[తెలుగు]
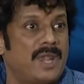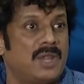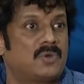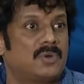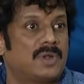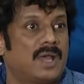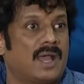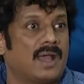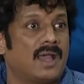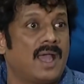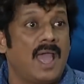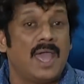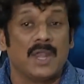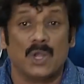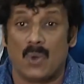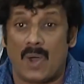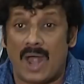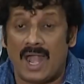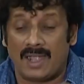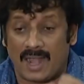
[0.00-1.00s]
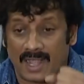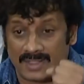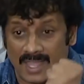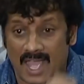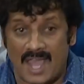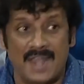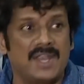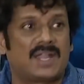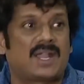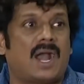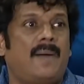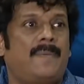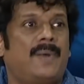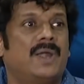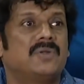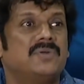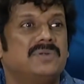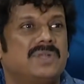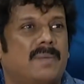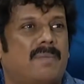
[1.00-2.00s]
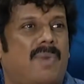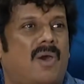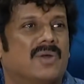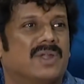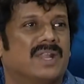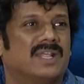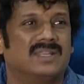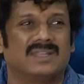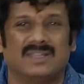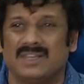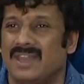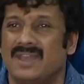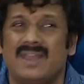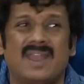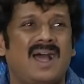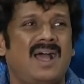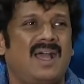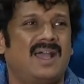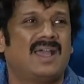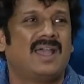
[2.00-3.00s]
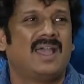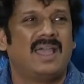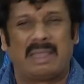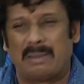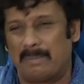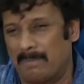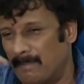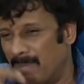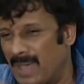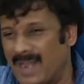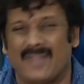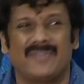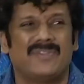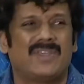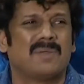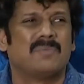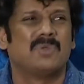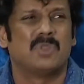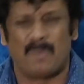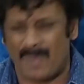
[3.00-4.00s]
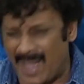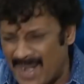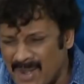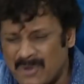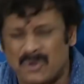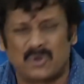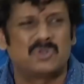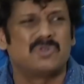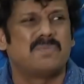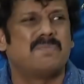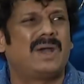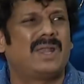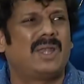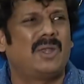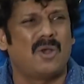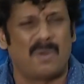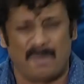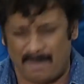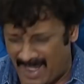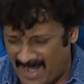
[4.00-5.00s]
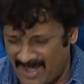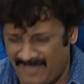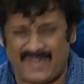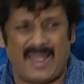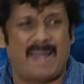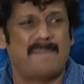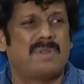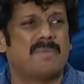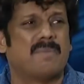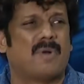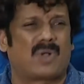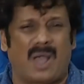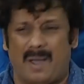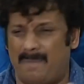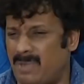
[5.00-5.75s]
అమ్మాయి కూడా నువ్వు దాన్ని కాపాడుకుంటే బాగుండేది నిన్న మనందరి ముందు మన కుటుంబంలో మన ఫ్యామిలీ ఒక